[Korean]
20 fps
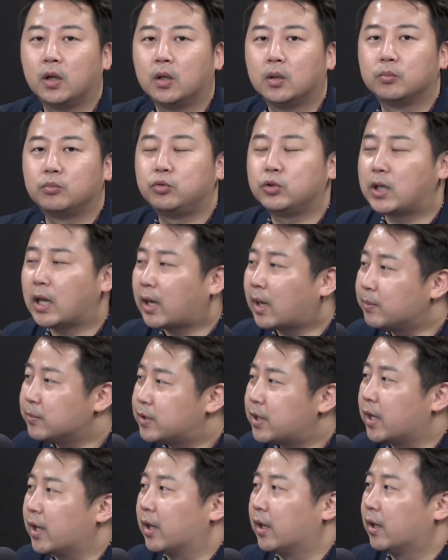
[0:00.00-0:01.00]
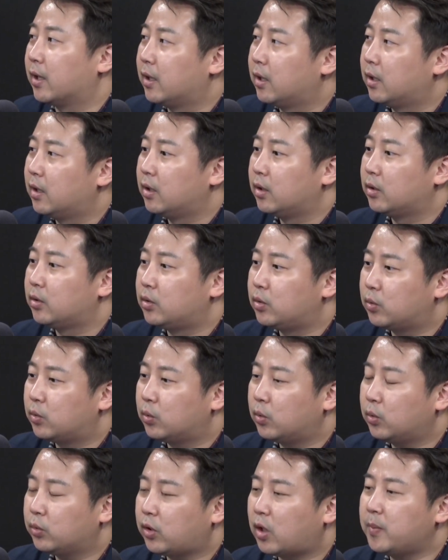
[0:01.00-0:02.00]
부자 감세 음.
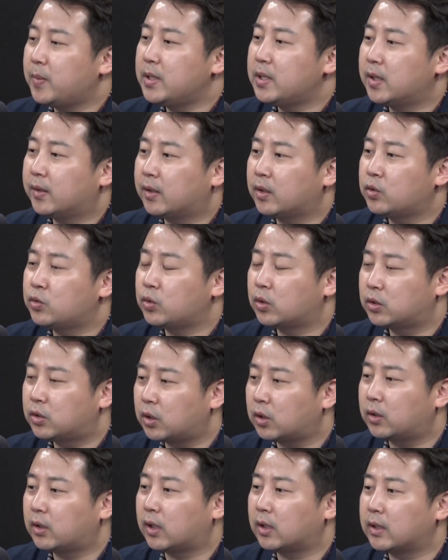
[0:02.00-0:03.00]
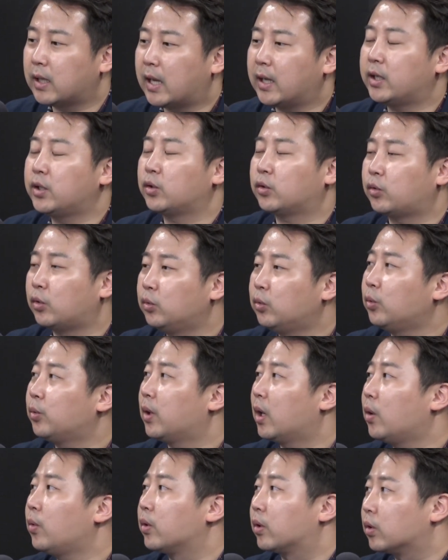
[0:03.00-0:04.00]
그리고 서민 예산 줄어들었다는 악의적
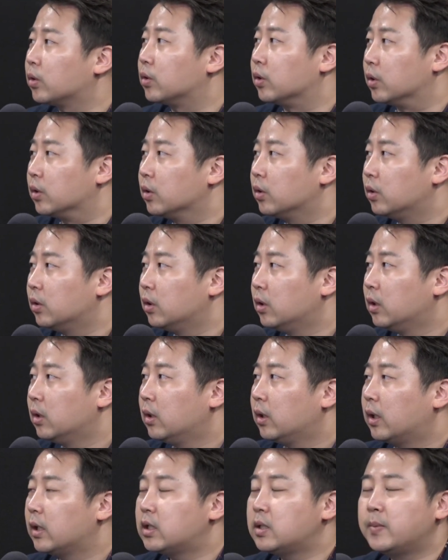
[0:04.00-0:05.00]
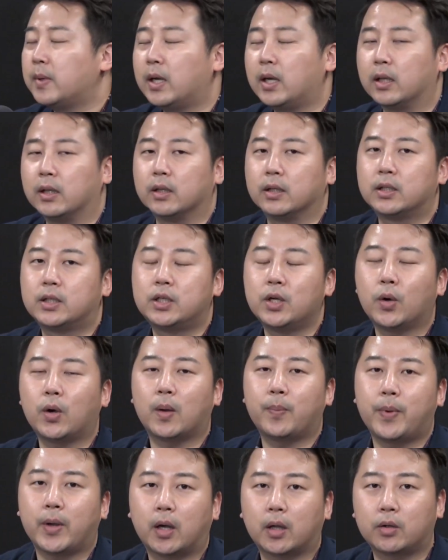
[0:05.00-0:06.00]
선동을 하고 있거든요. 하지만 지역
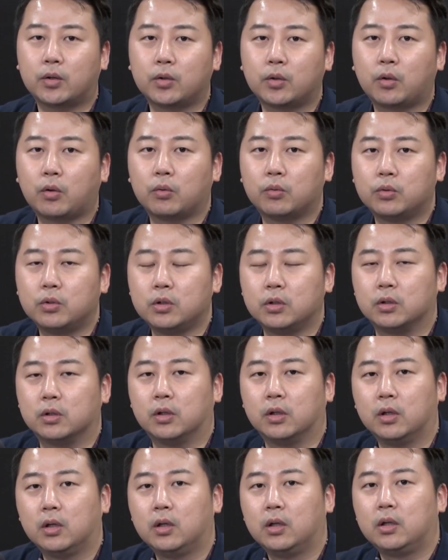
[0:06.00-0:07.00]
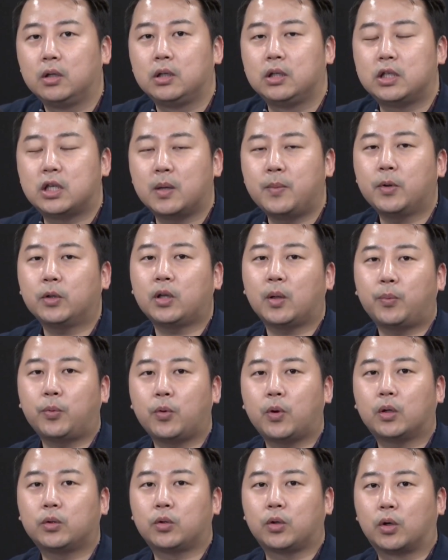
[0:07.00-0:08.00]
화폐 같은 경우는 이재명
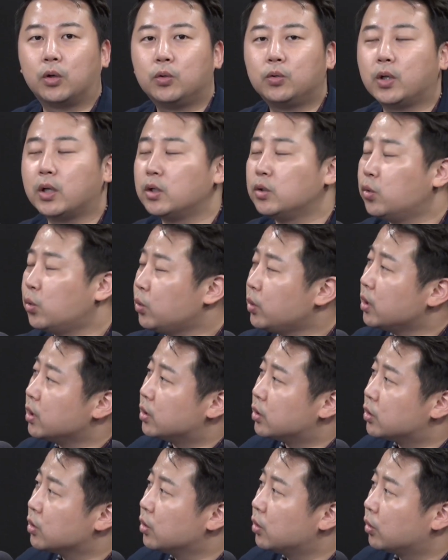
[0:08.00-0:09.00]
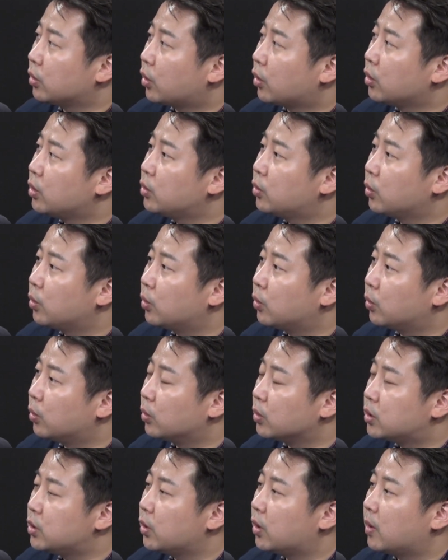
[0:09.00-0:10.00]
대표와도 연루된 의혹이 있죠.
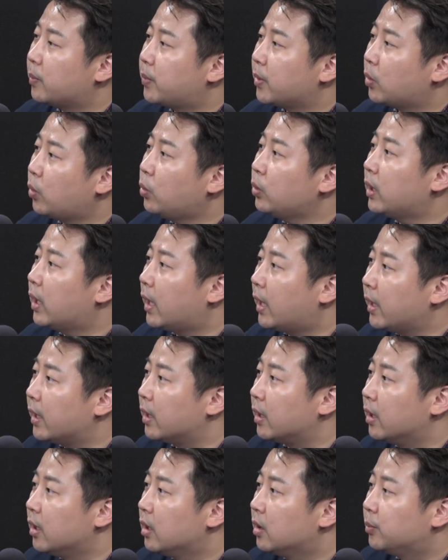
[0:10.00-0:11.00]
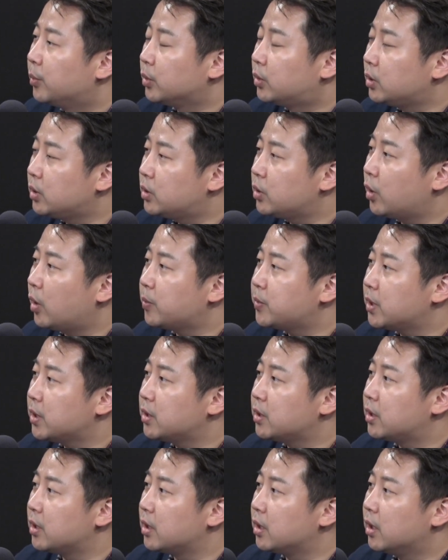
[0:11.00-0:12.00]
경기도 지역 화폐 코나아이 뭐 특정
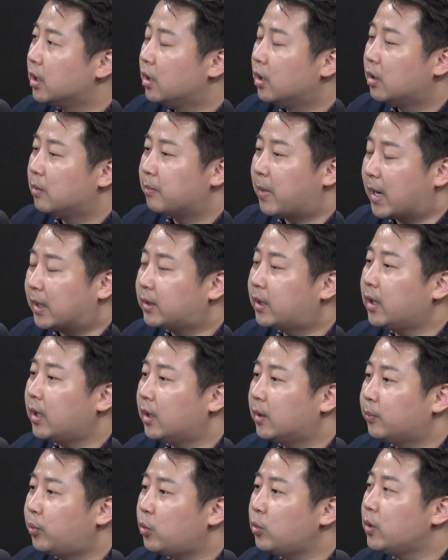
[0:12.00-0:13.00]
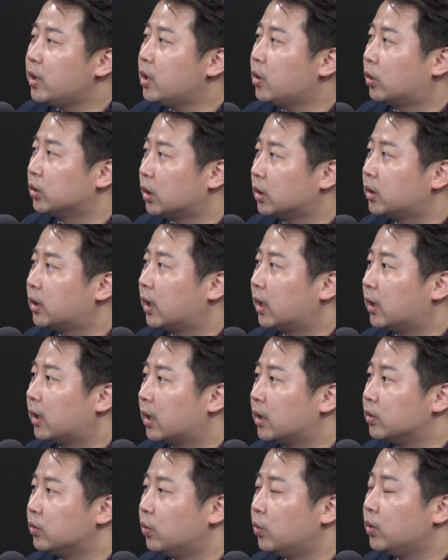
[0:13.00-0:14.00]
업체들이 막대한 폭리를
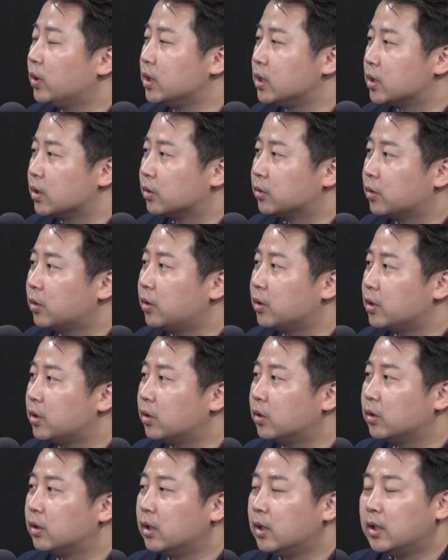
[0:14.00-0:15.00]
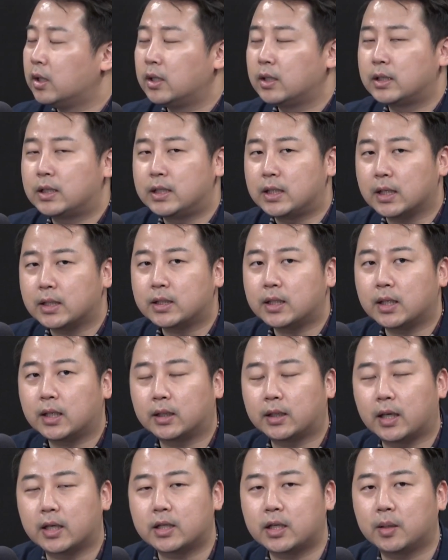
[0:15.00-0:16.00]
거뒀다라는 의혹이 있어서 이건 네.
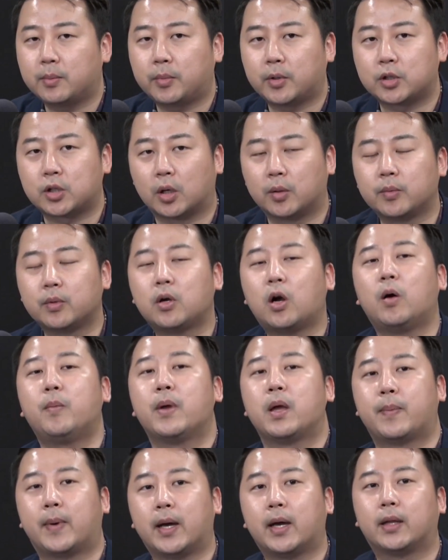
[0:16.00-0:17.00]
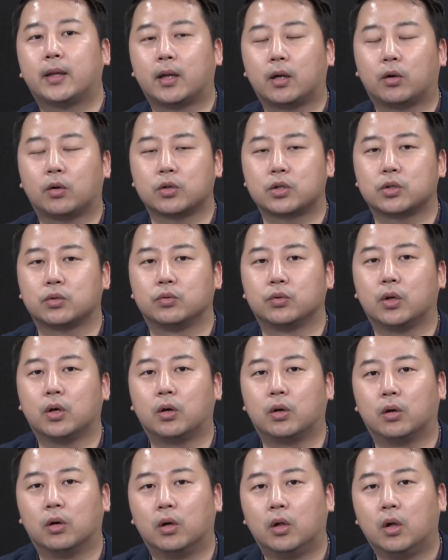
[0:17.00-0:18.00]
지자체가 다시 한번 점검해봐야 될
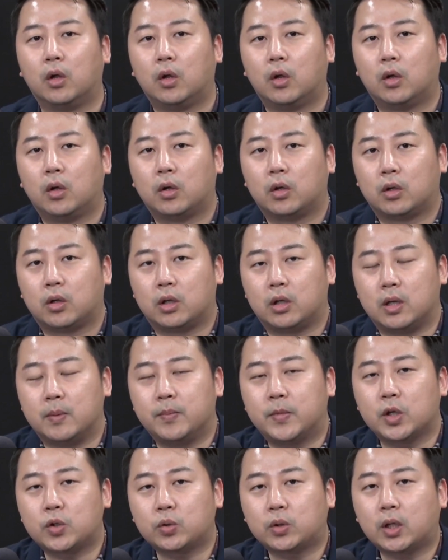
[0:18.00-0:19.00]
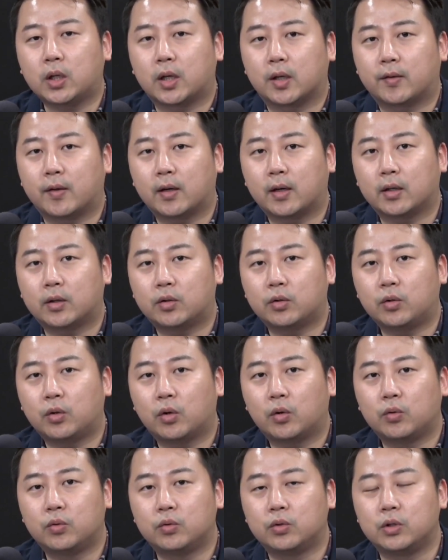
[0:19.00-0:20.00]
것이고요. 이 임대주택 예산 같은
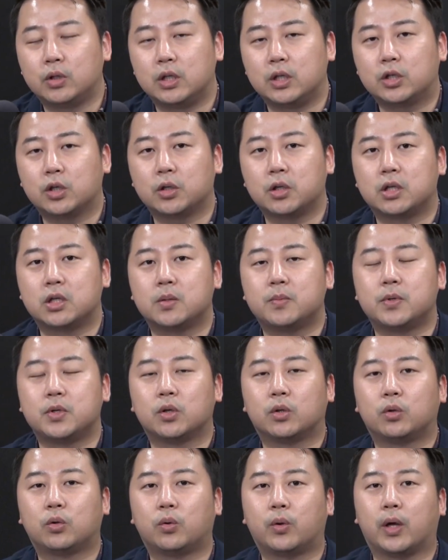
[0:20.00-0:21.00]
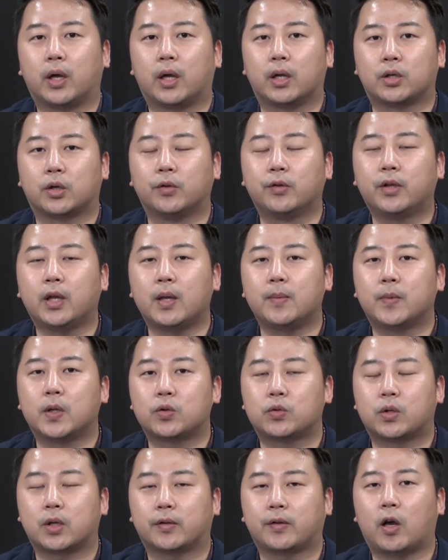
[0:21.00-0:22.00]
경우는 2022년도에 전세
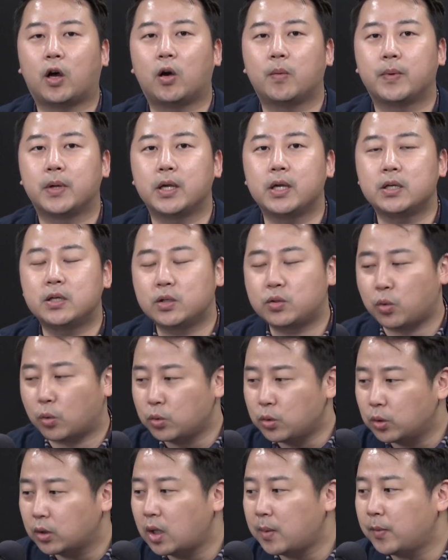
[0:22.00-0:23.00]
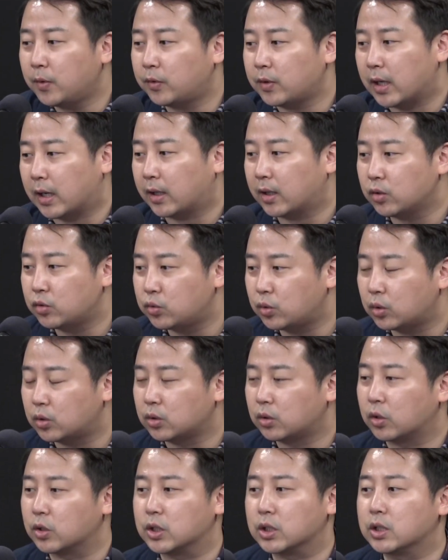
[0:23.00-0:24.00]
임대주택 사업이 일시 종료되면서 약간
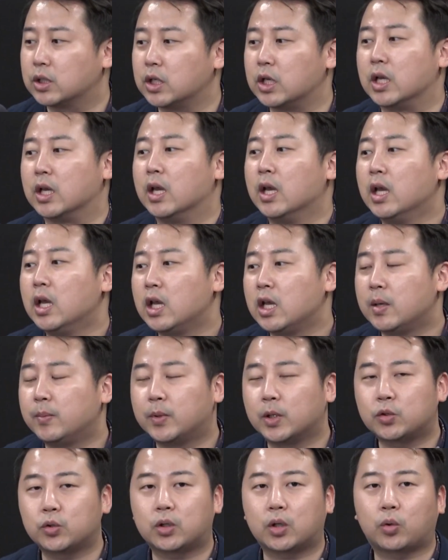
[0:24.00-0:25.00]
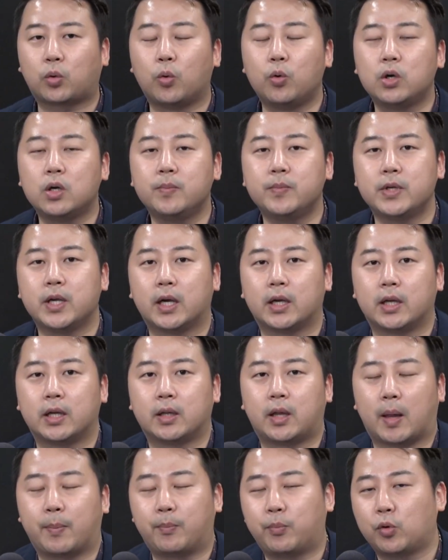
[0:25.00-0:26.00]
줄어든 것이지 임대주택
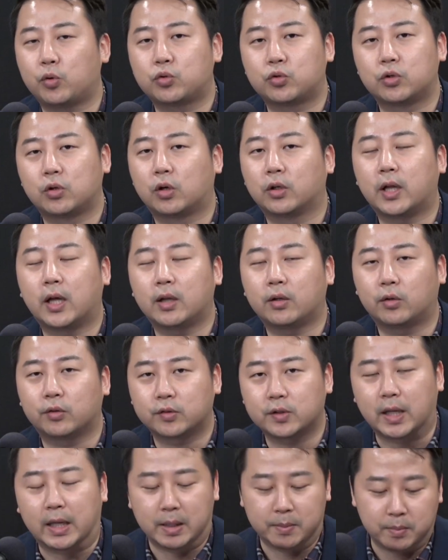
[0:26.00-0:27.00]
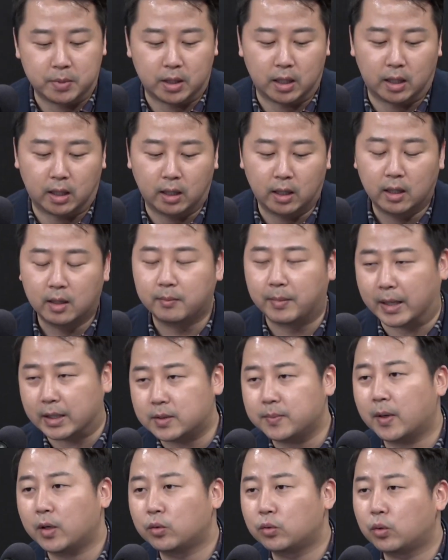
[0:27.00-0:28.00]
공급량이 대폭 줄거나 하는 것은 아닙니다. 네.
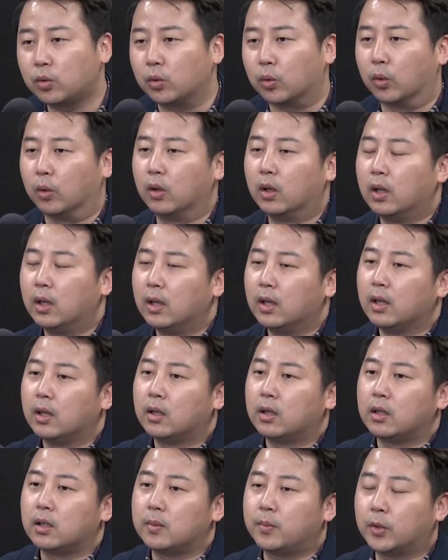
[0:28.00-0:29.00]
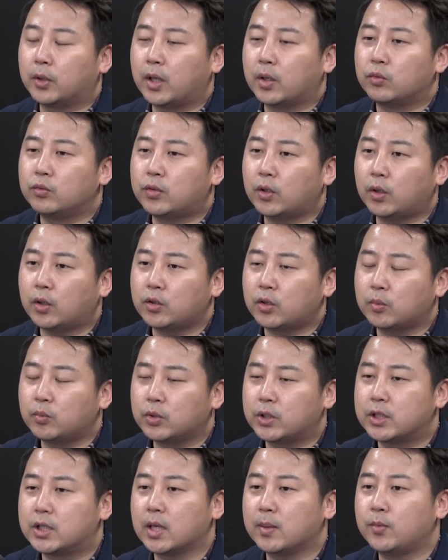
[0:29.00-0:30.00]
마지막으로 이번에 윤석열
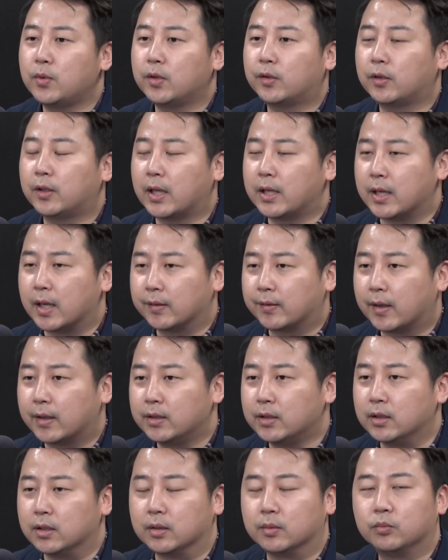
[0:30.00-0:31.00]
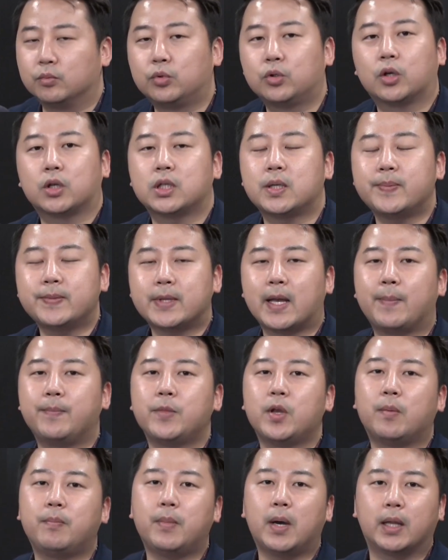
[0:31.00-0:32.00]
정부 기재부에서 낸 예산은 무려
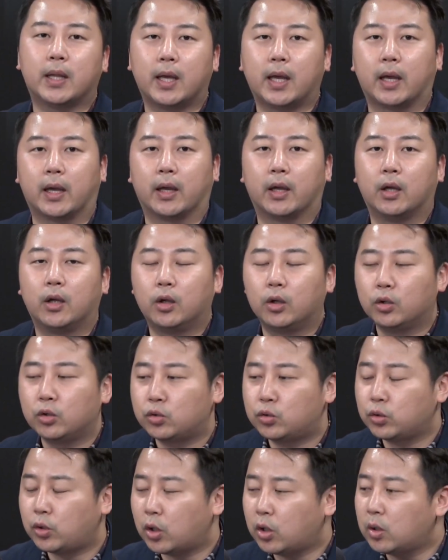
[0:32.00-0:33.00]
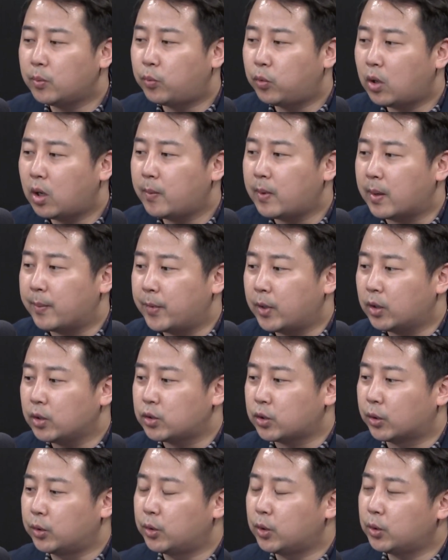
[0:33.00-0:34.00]
13년 만에 추경을 포함하면
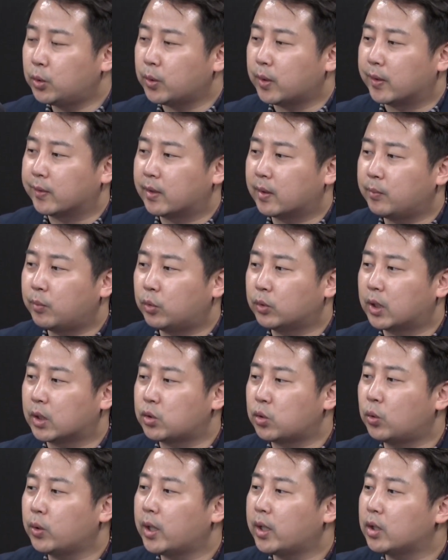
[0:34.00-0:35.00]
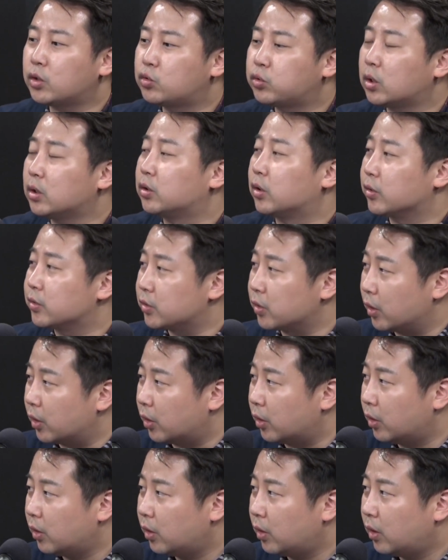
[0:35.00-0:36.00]
전년도 예산보다 총액이 줄어들었어요.
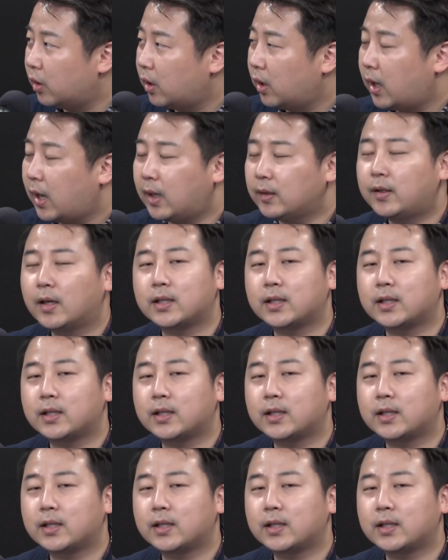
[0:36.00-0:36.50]
네. 항상